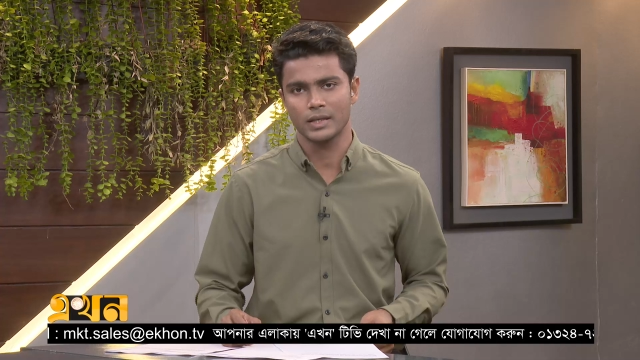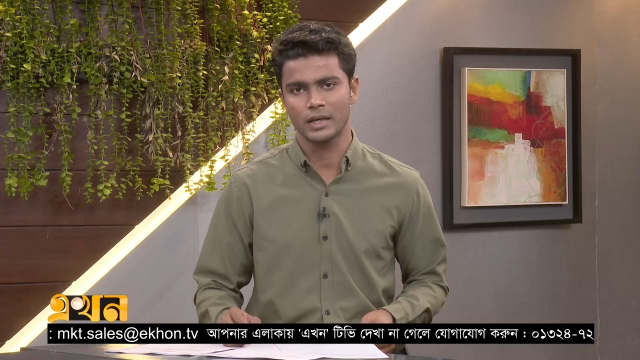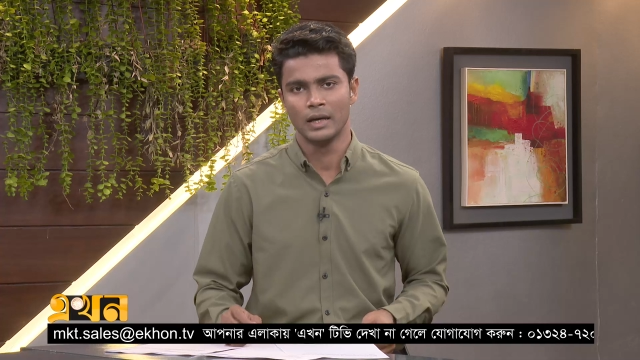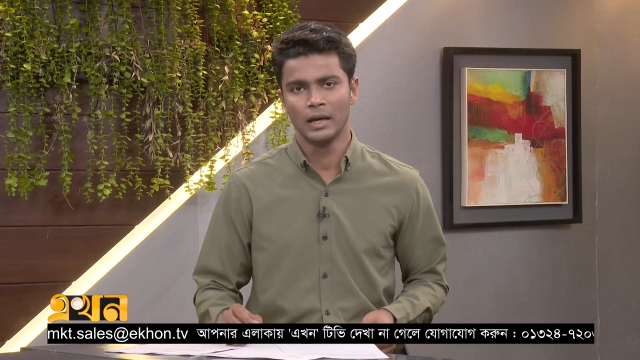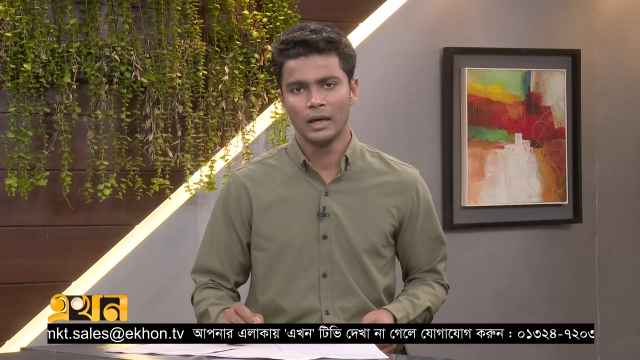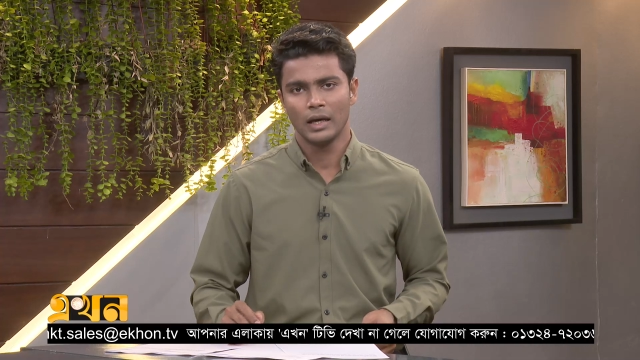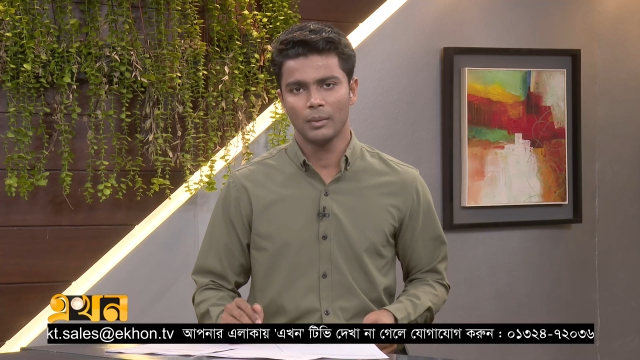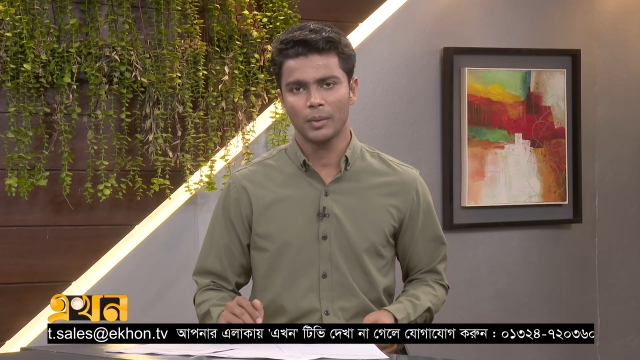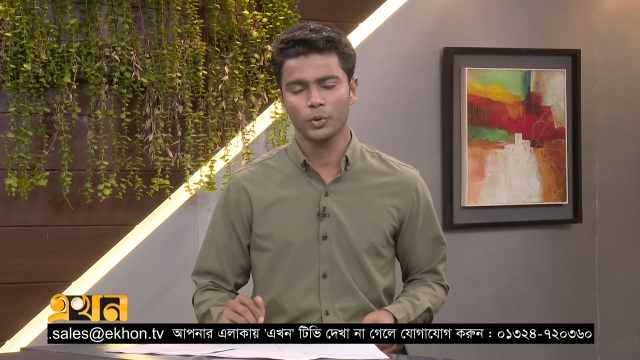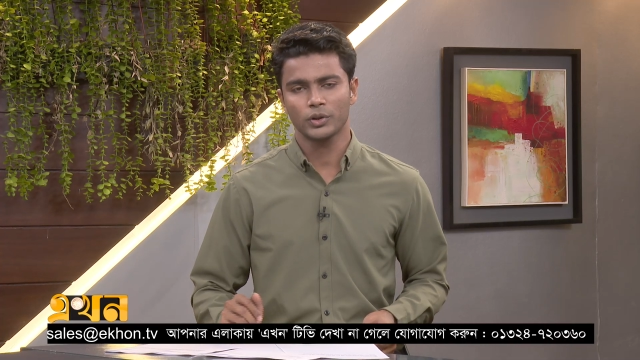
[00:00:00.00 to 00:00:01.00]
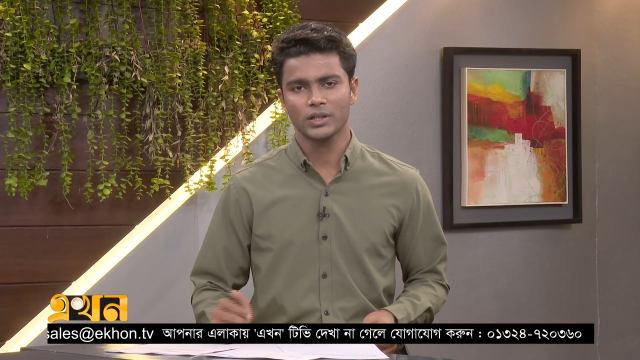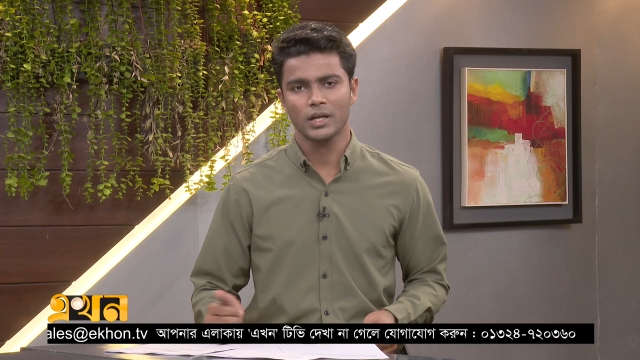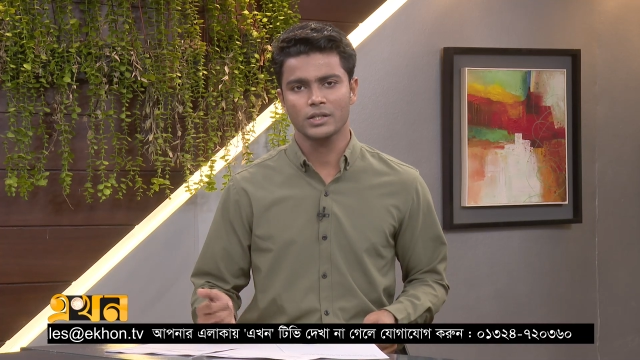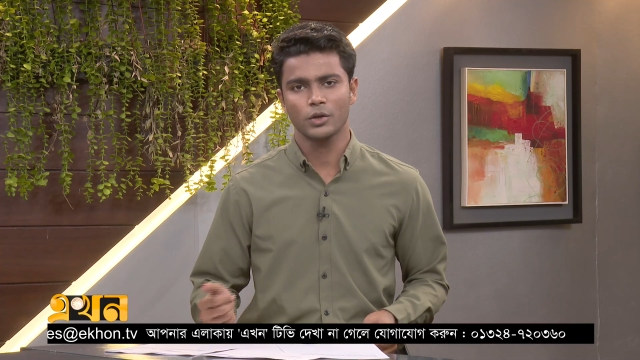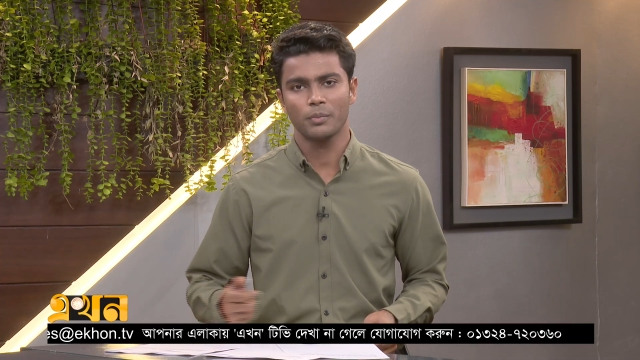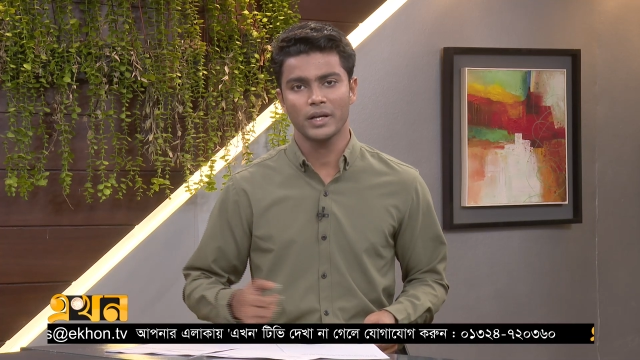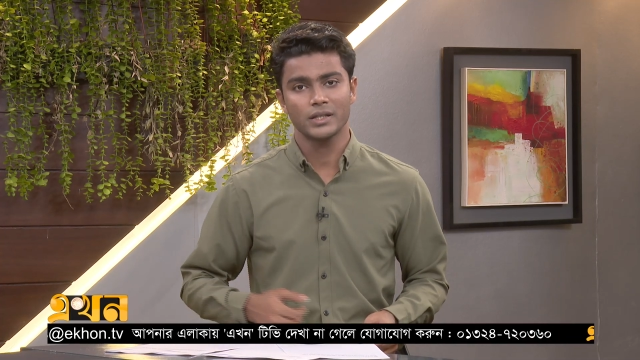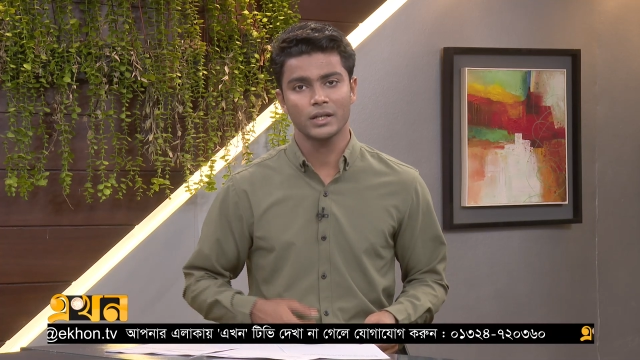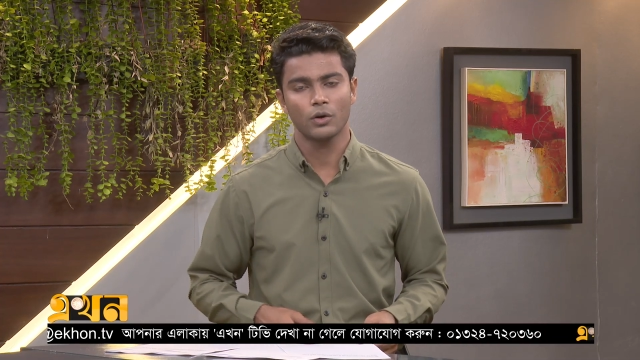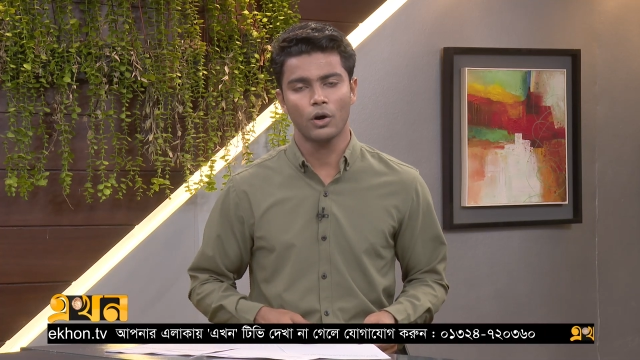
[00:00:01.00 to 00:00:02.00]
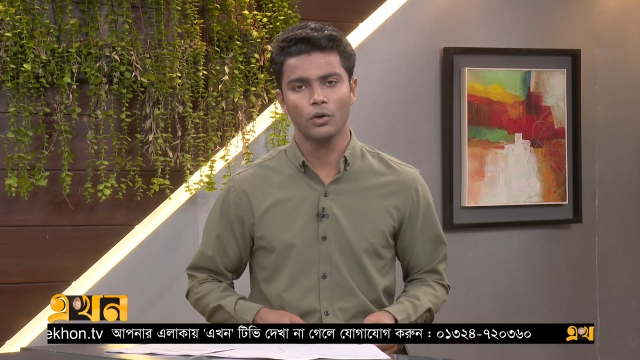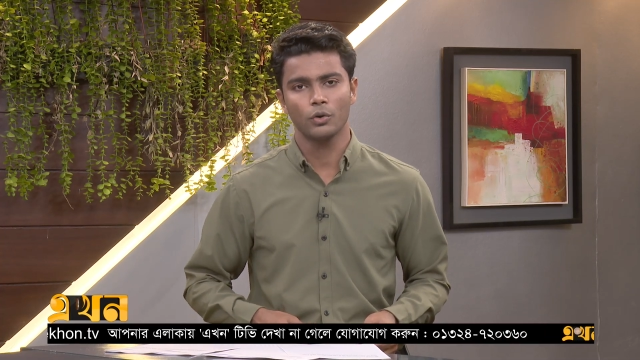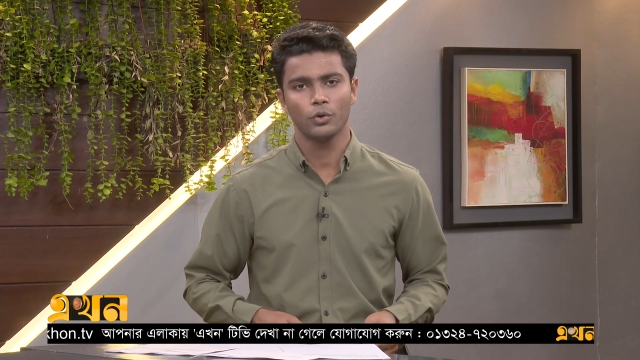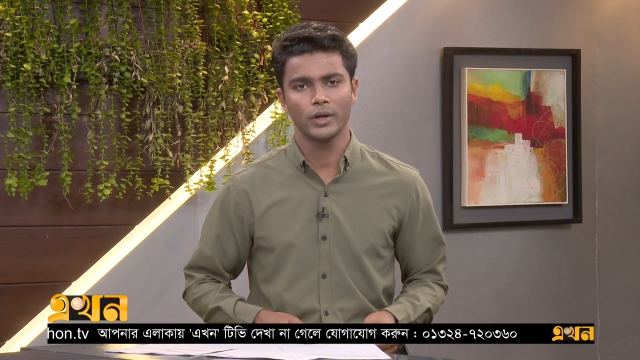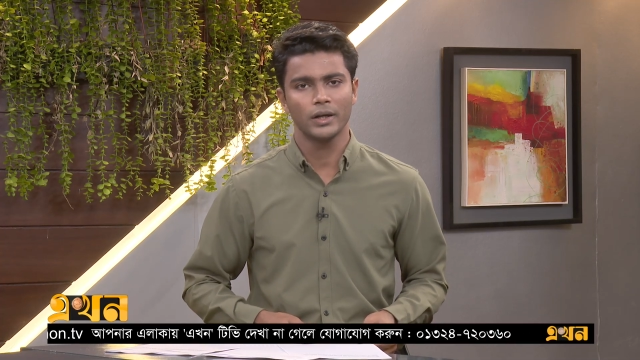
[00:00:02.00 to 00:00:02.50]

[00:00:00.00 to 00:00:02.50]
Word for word: হয়েছে এবার প্রত্যাশার চেয়েও বেশি কর ও